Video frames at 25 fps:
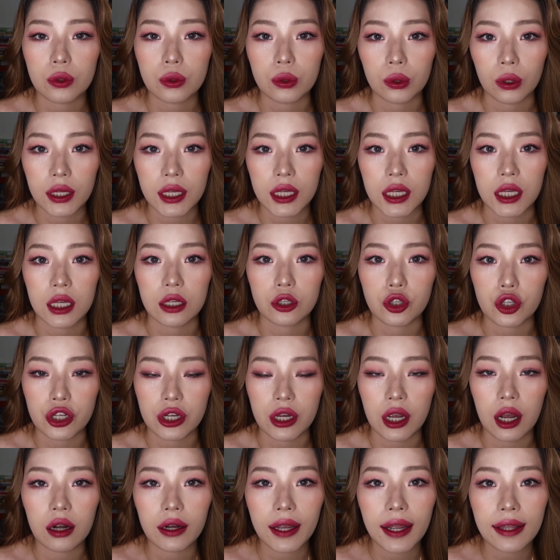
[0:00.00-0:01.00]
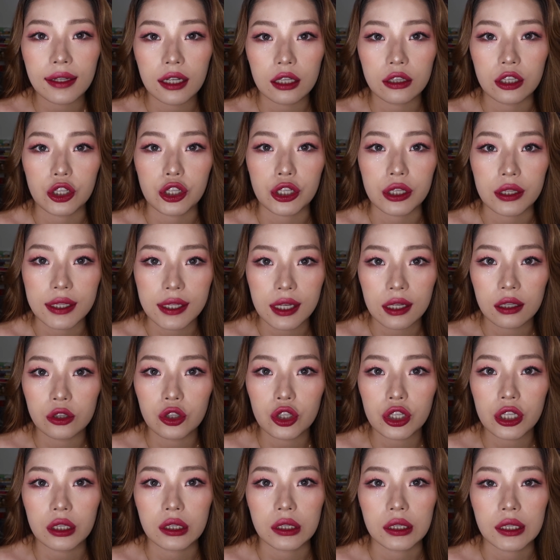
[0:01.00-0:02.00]
所以只要看到你是
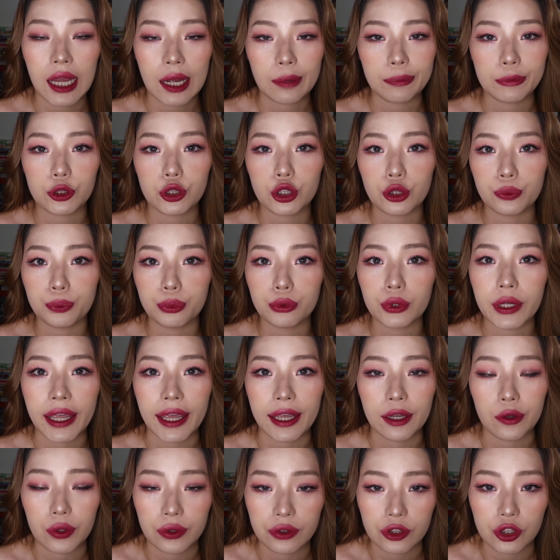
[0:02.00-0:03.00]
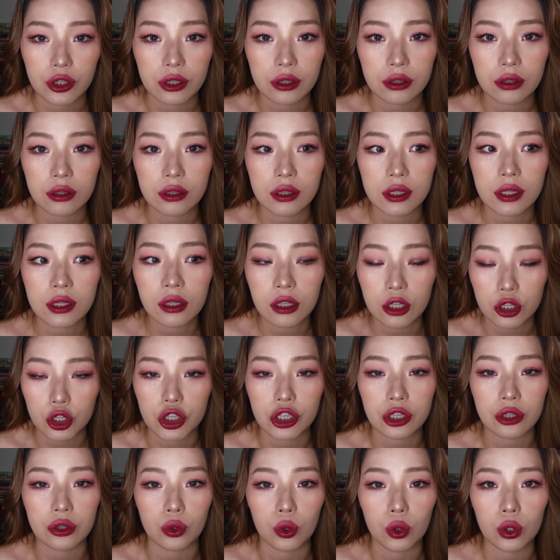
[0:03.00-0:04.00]
轻症，他们是不给予测
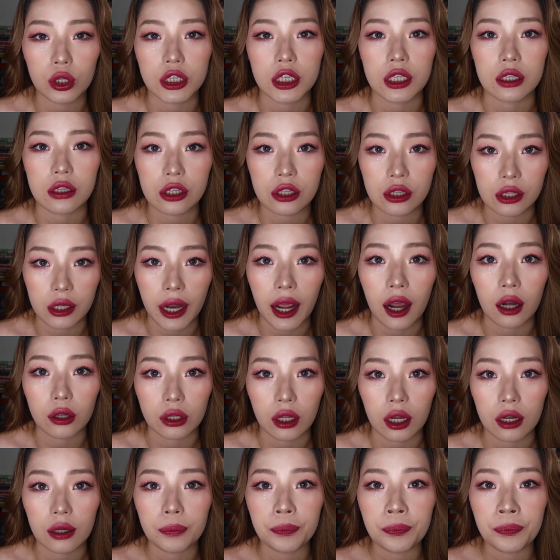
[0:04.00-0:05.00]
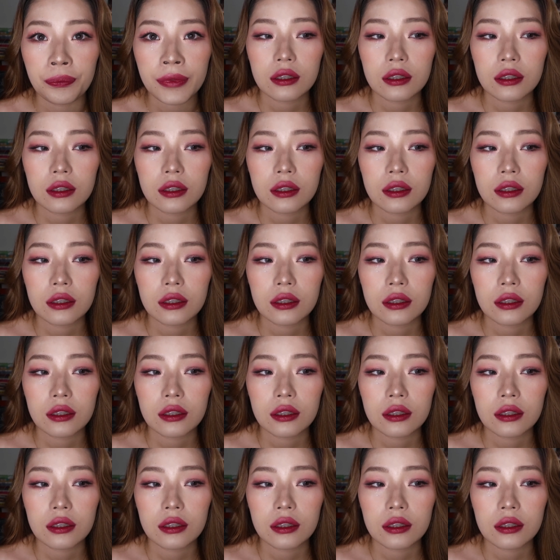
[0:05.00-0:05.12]
试或者治疗的。